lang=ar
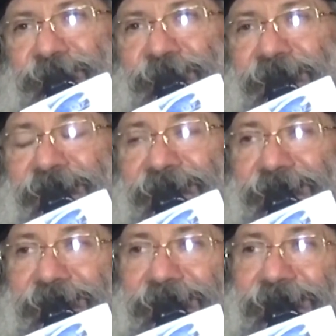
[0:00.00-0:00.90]

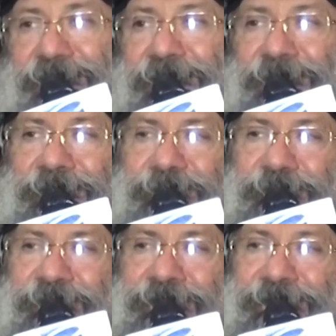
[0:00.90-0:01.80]
ولكن هي
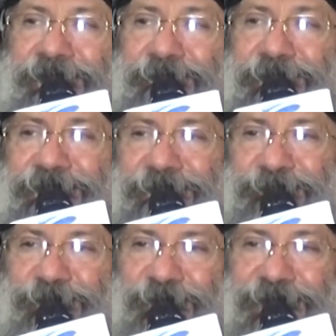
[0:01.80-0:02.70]
ارتبطت
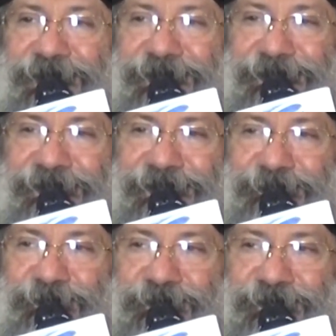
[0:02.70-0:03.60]
بولد
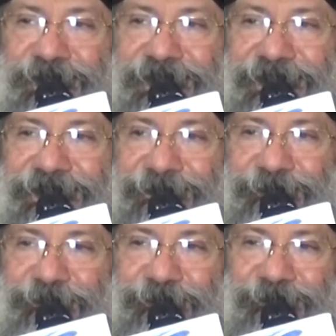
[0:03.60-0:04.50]
اسمه
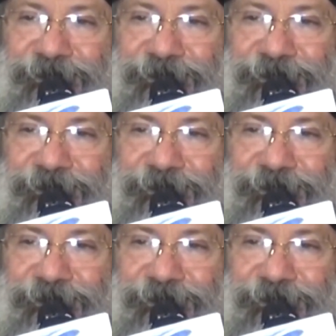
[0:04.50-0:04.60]
شكيم